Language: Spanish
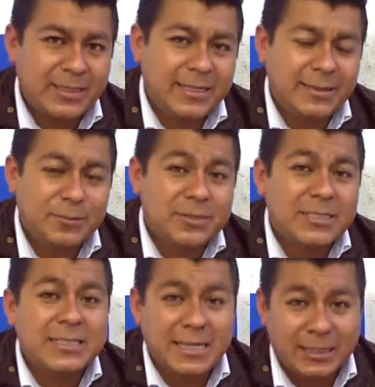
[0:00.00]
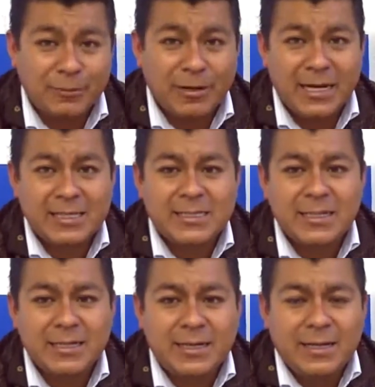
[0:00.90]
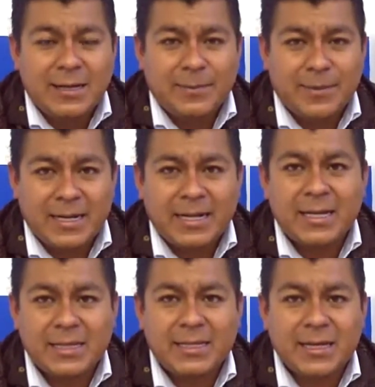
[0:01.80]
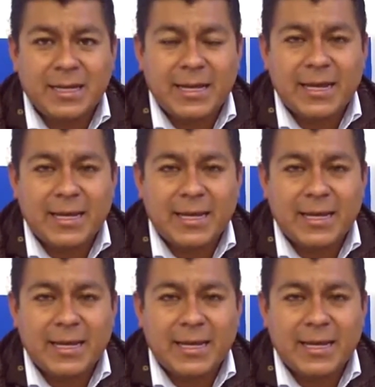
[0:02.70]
Tenemos desde naturaleza, para la gente